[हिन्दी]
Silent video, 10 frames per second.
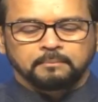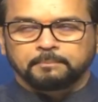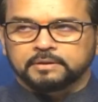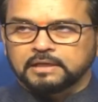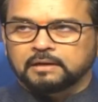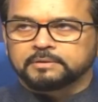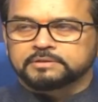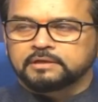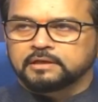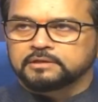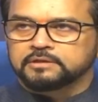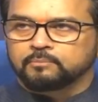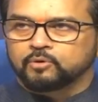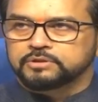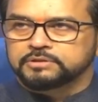प्रधानमंत्री नरेंद्र
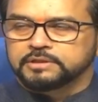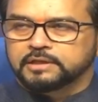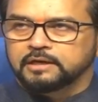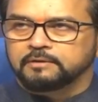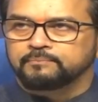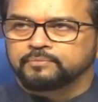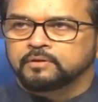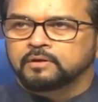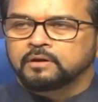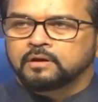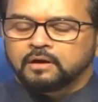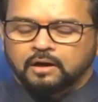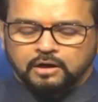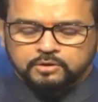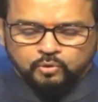मोदी जी के
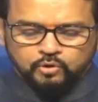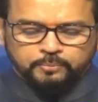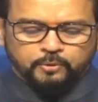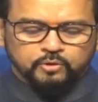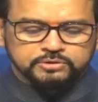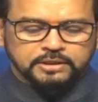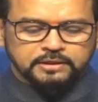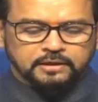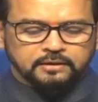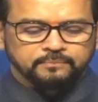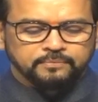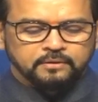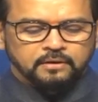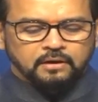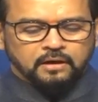अटूट भरोसे ने
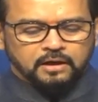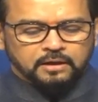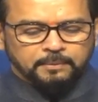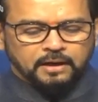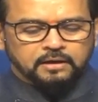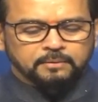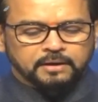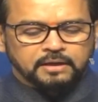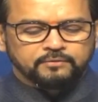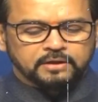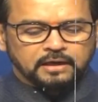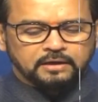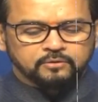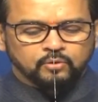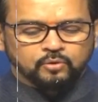हर बार हमारे
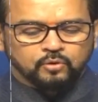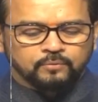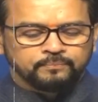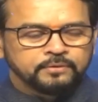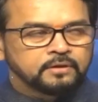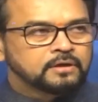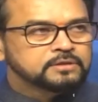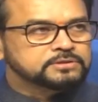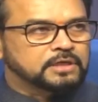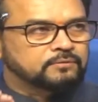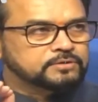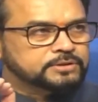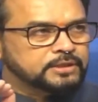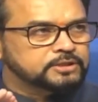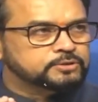वैज्ञानिकों को
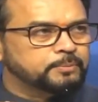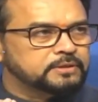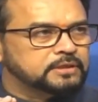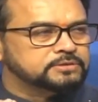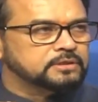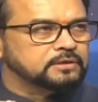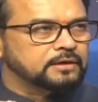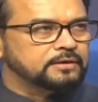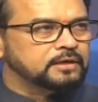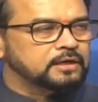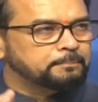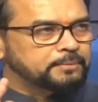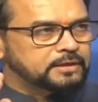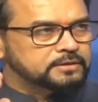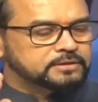सर्वश्रेष्ठ प्रदर्शन करने के लिए
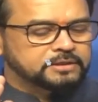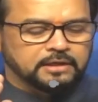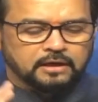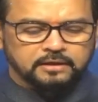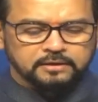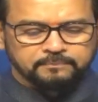प्रेरित किया है